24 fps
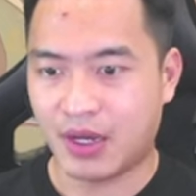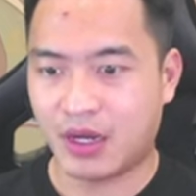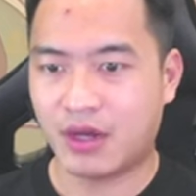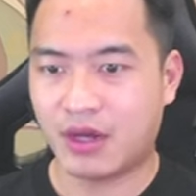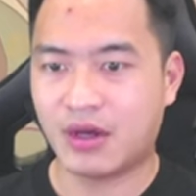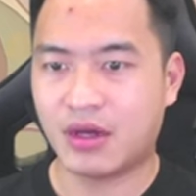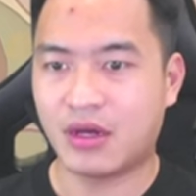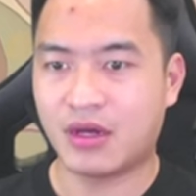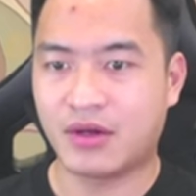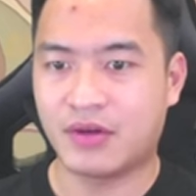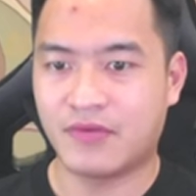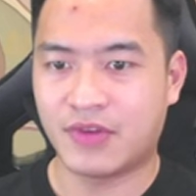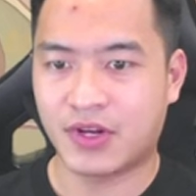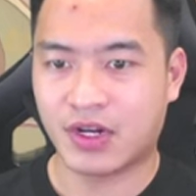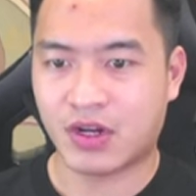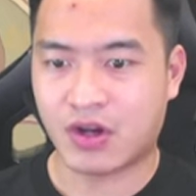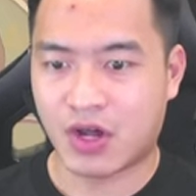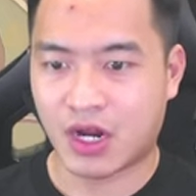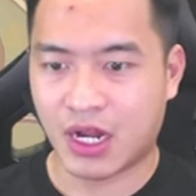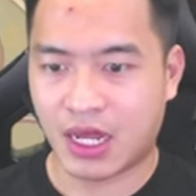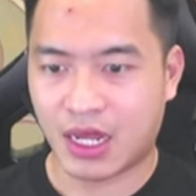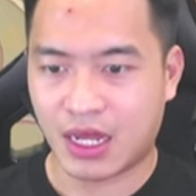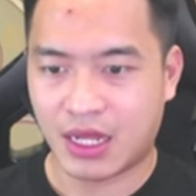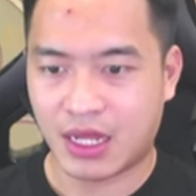ờ, vẫn còn
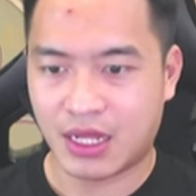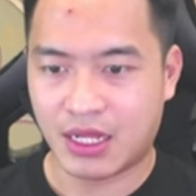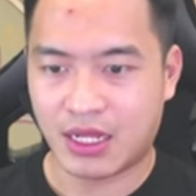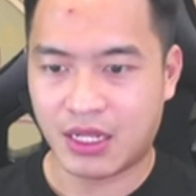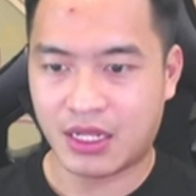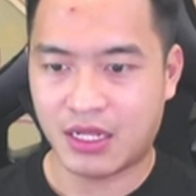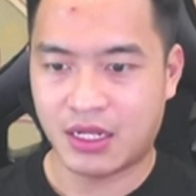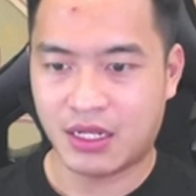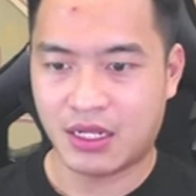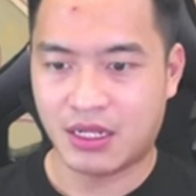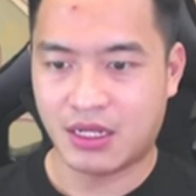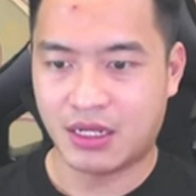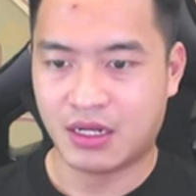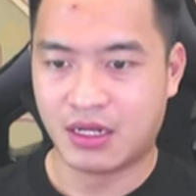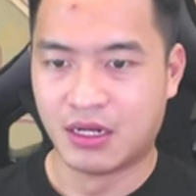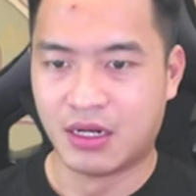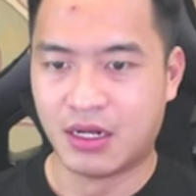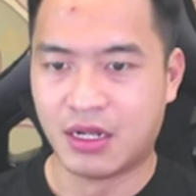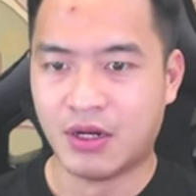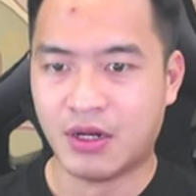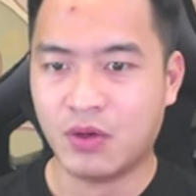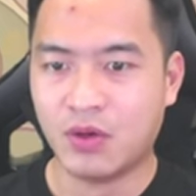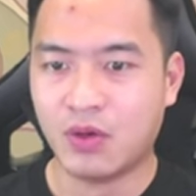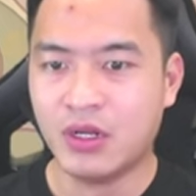này
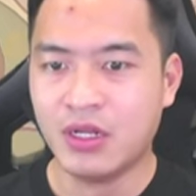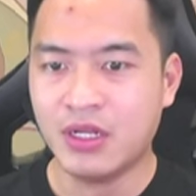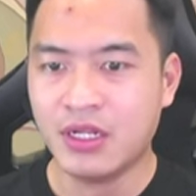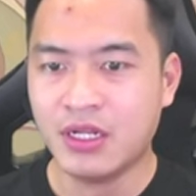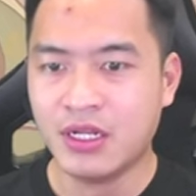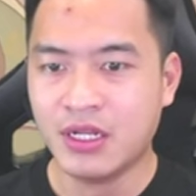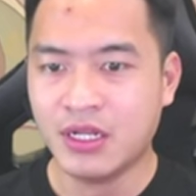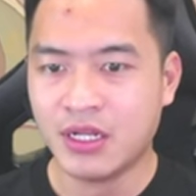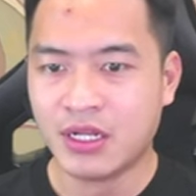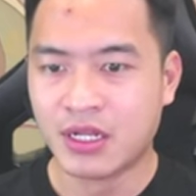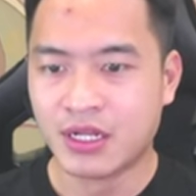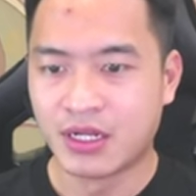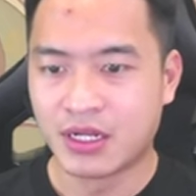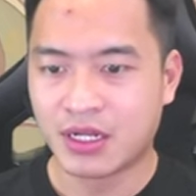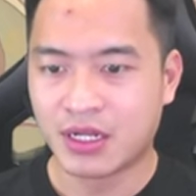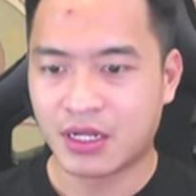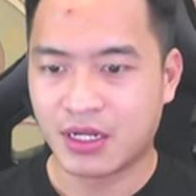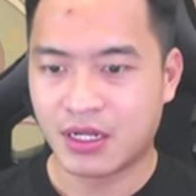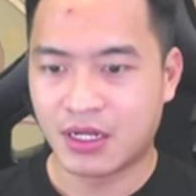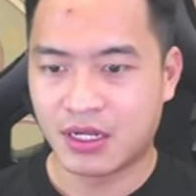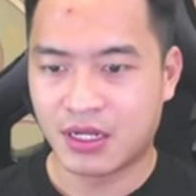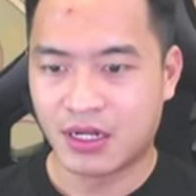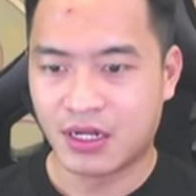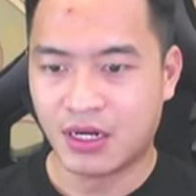lên luôn đi
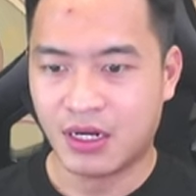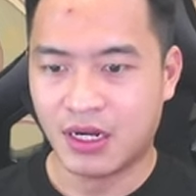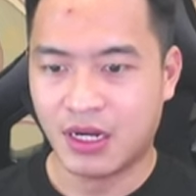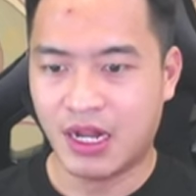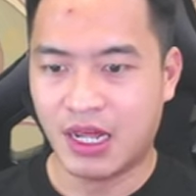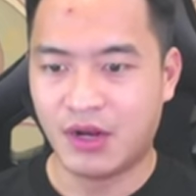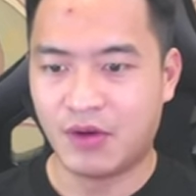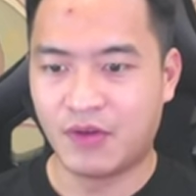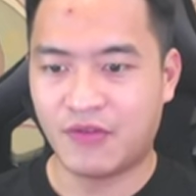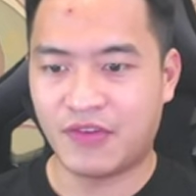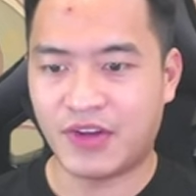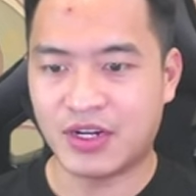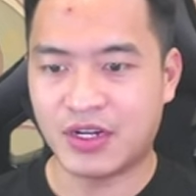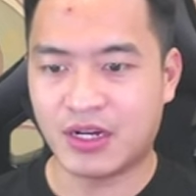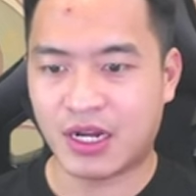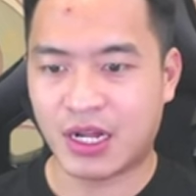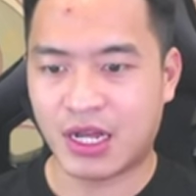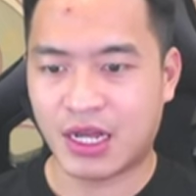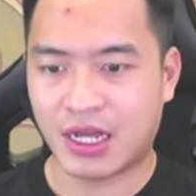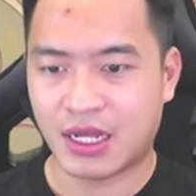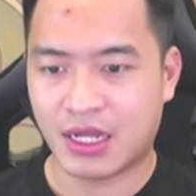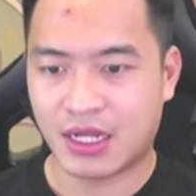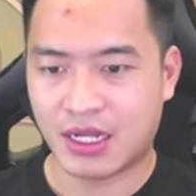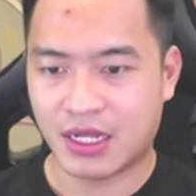lên luôn phát nữa này